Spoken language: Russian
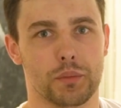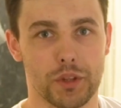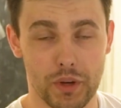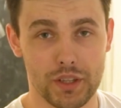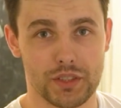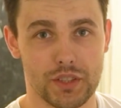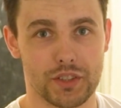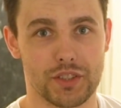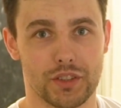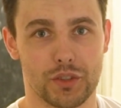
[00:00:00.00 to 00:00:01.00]
мы не могли
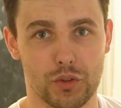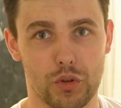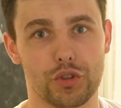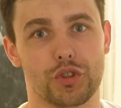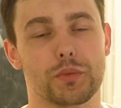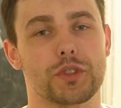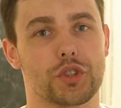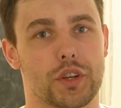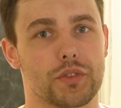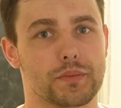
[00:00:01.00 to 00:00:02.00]
сделать стены толще, чем
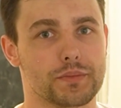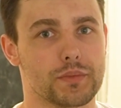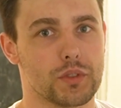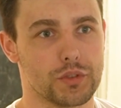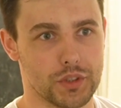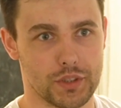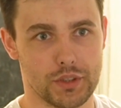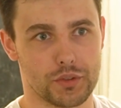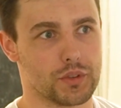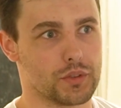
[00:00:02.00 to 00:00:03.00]
сейчас. То есть это
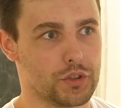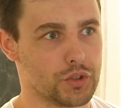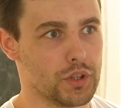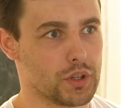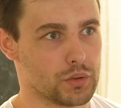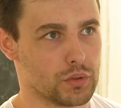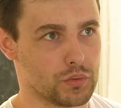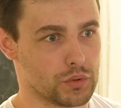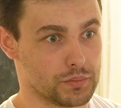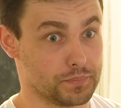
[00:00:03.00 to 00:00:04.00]
единственное решение, которое
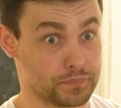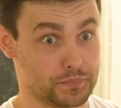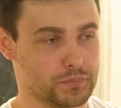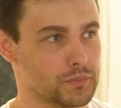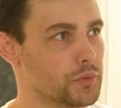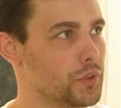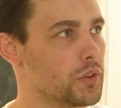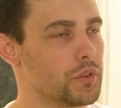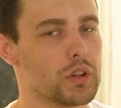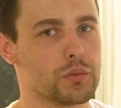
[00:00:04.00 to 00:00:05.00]
вот
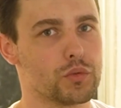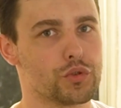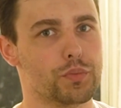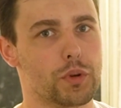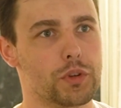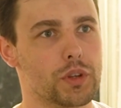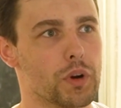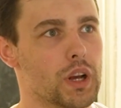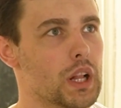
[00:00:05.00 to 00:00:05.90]
в данном случае применимо.